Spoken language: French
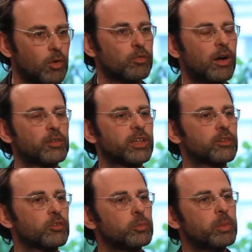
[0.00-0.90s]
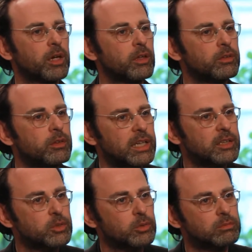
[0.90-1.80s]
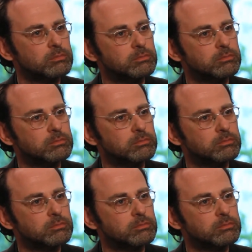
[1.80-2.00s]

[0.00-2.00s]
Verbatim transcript: On va rentrer dans une période d'élection.